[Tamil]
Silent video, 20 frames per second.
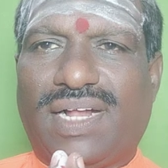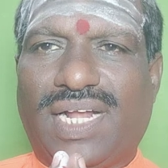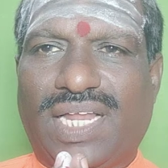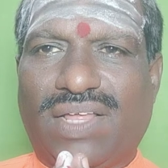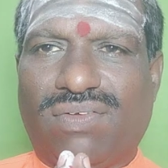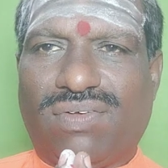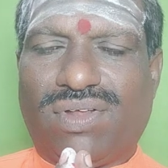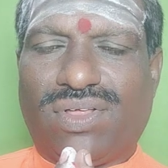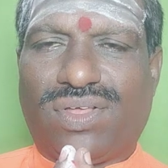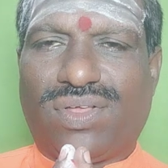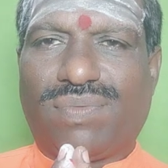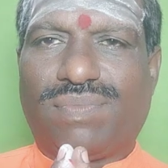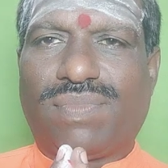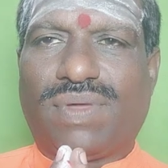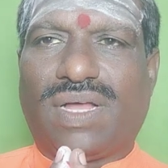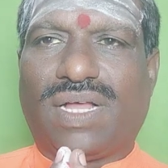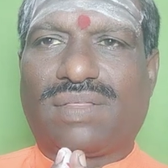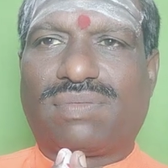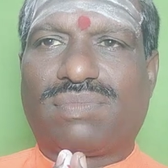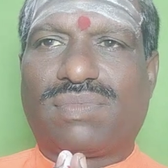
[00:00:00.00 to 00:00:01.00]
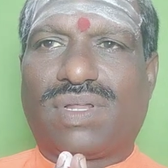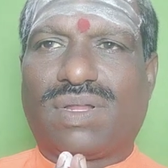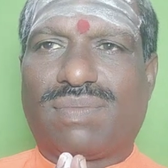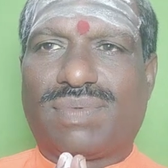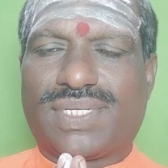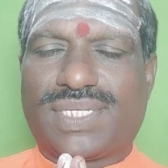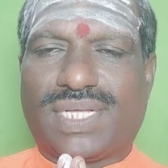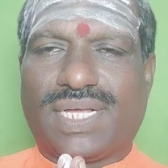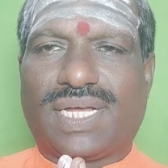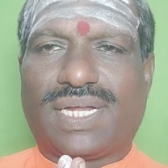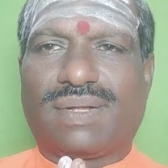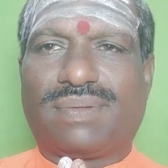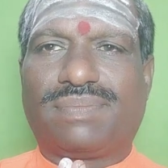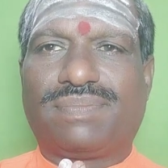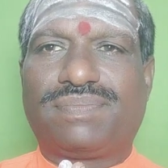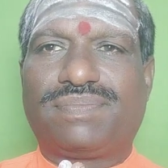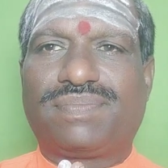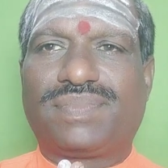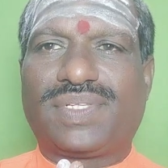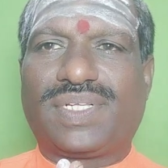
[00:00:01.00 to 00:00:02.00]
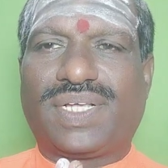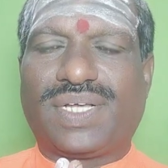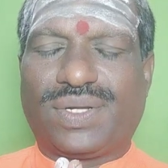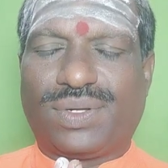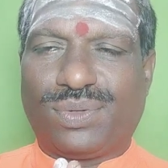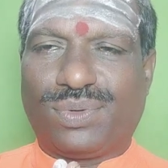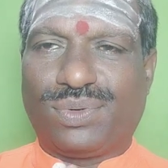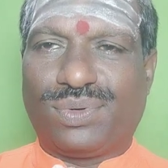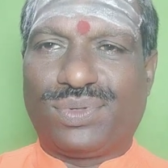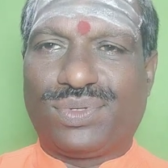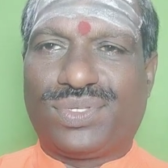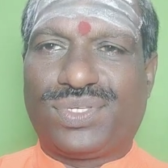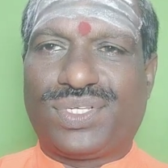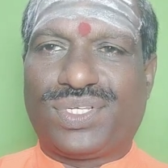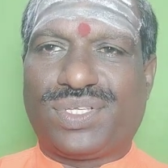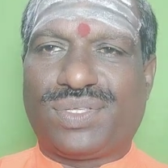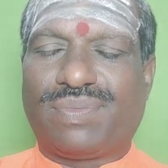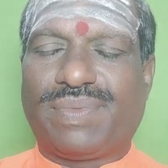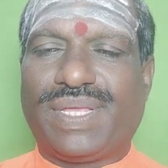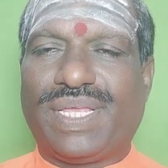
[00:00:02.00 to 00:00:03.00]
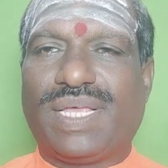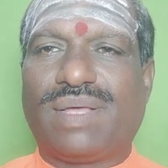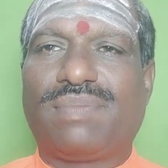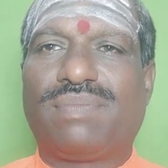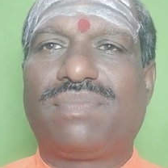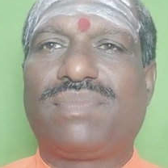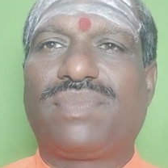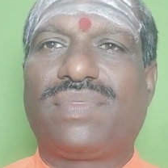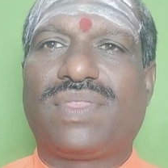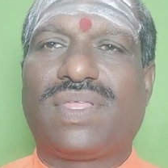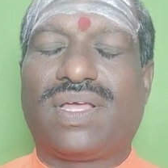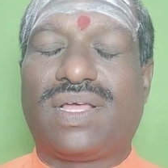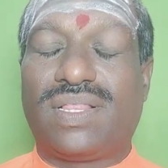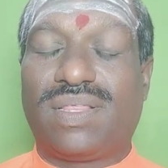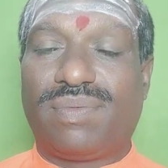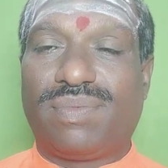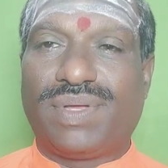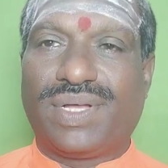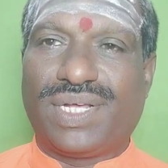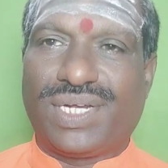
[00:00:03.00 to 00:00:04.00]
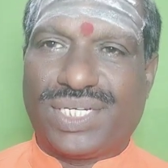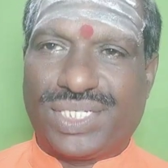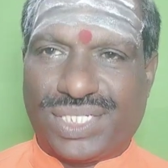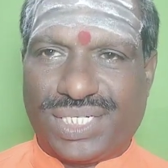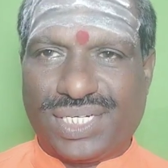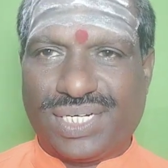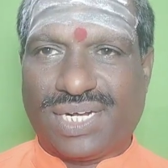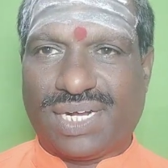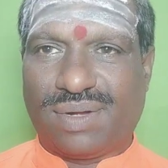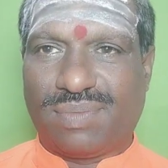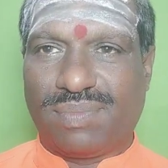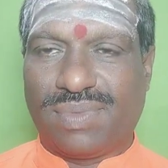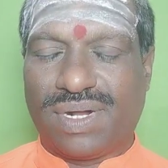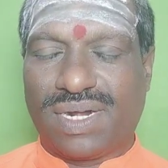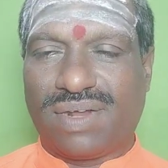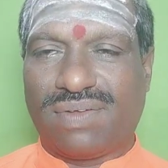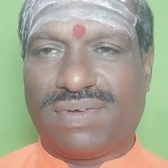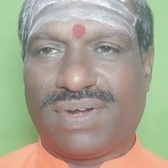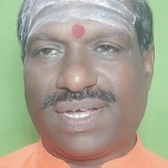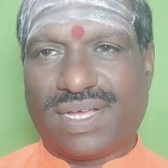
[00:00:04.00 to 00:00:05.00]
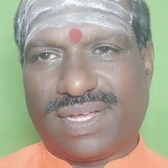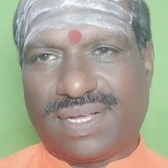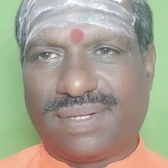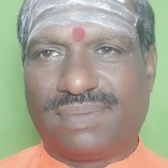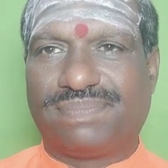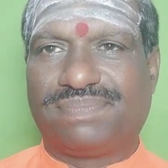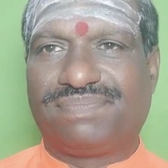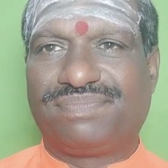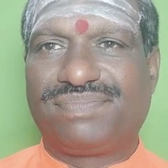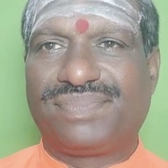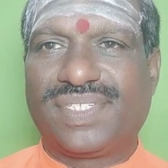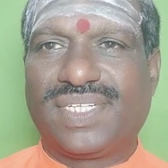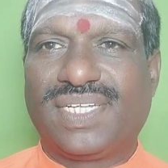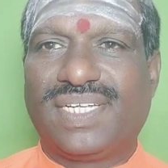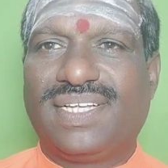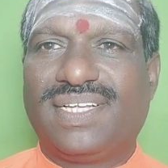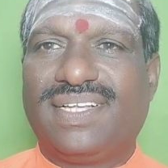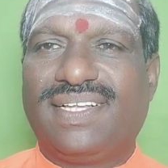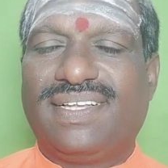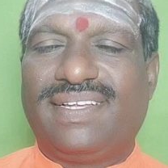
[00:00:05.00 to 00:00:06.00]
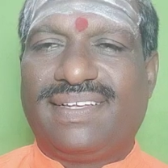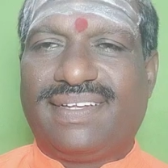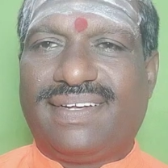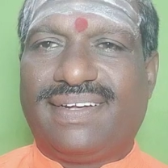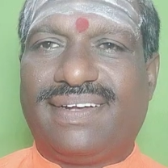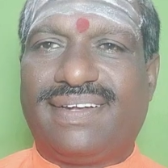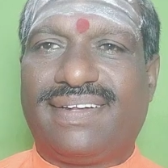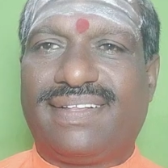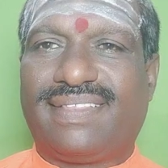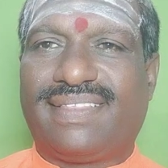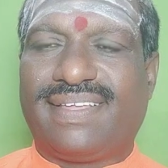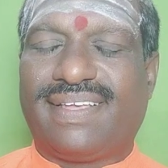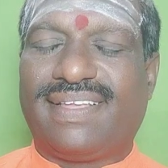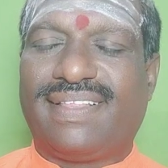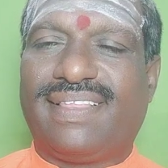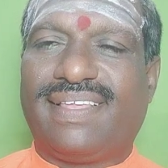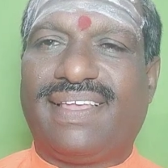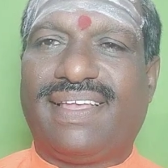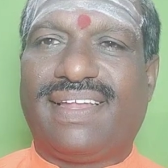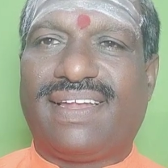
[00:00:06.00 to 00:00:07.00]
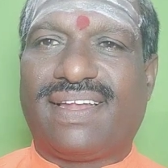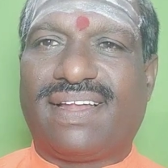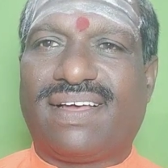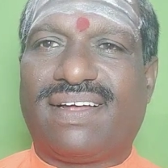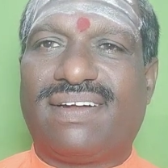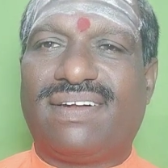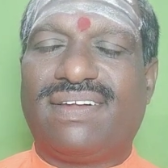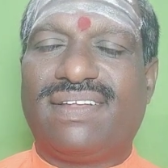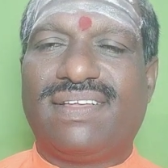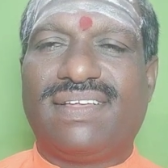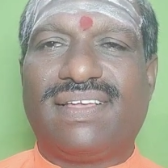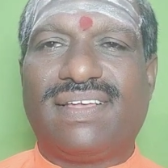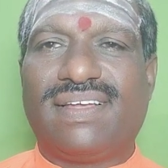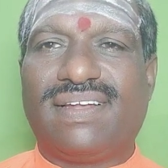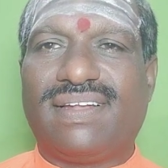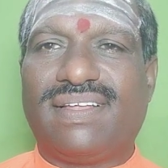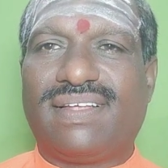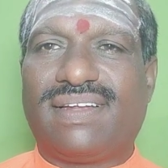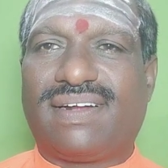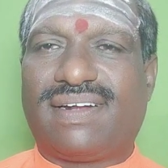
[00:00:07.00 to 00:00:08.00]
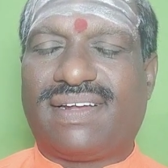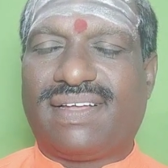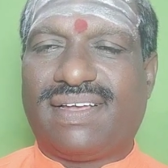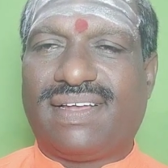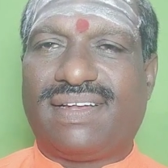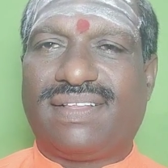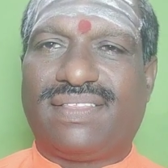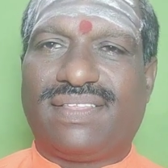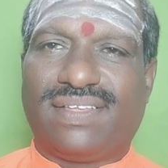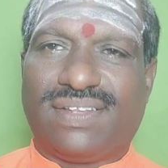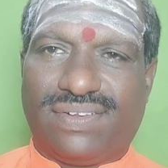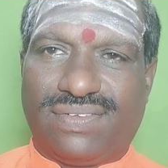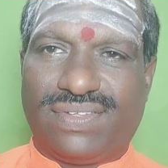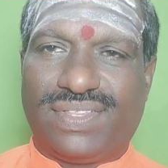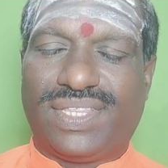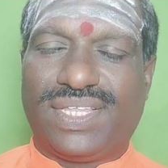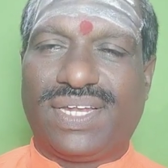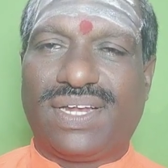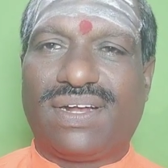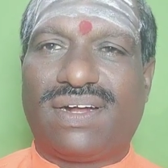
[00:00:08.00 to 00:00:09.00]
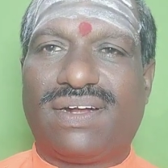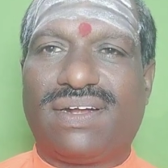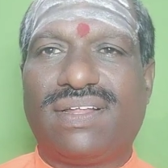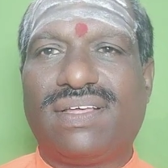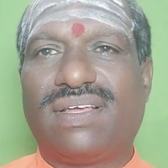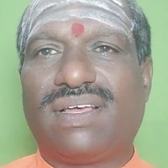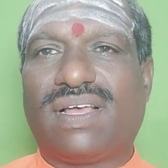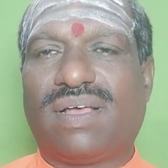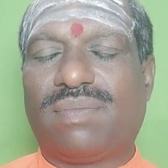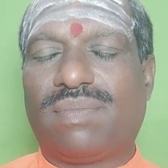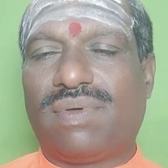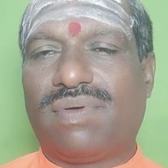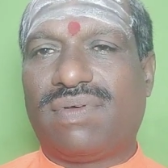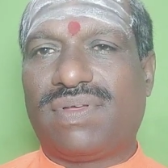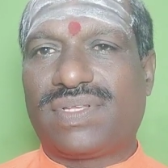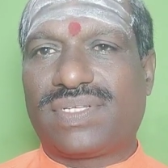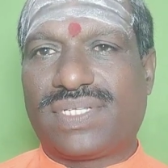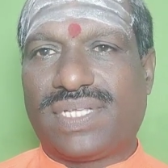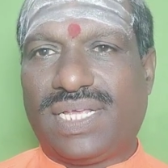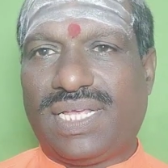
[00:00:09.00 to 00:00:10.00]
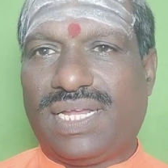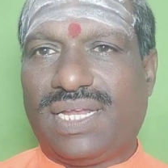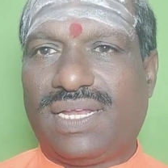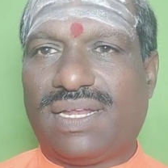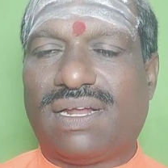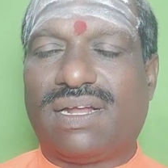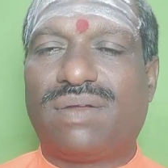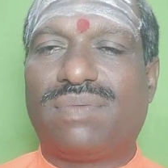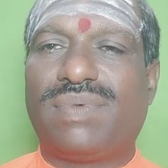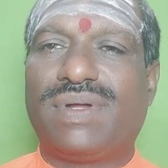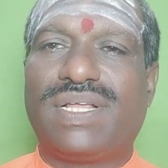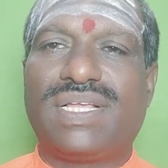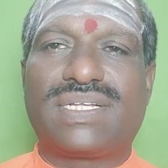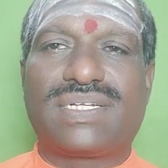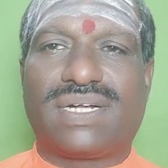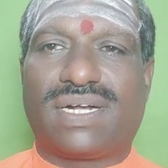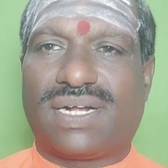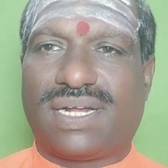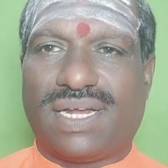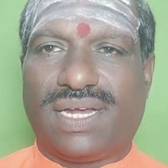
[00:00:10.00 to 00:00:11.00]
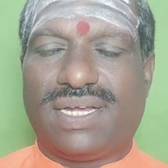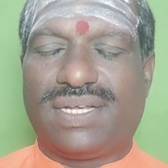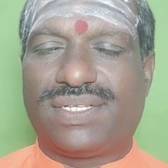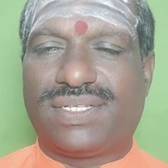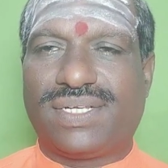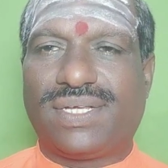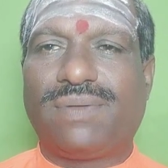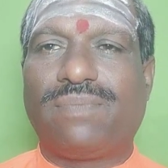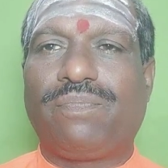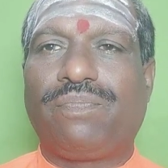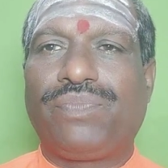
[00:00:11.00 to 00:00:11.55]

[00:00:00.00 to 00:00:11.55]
அனைவருக்கும் ஆத்ம நமஸ்காரம் கருகுரு மையம் நாத மகரிஷின் அன்பான வணக்கம் இன்று தேதி நாலு ஏழு ரெண்டாயிரத்தி இருபத்தி நாலு அமாவாசை இந்த நாலு மணிக்கு ஸ்டார்ட் ஆயிடுச்சு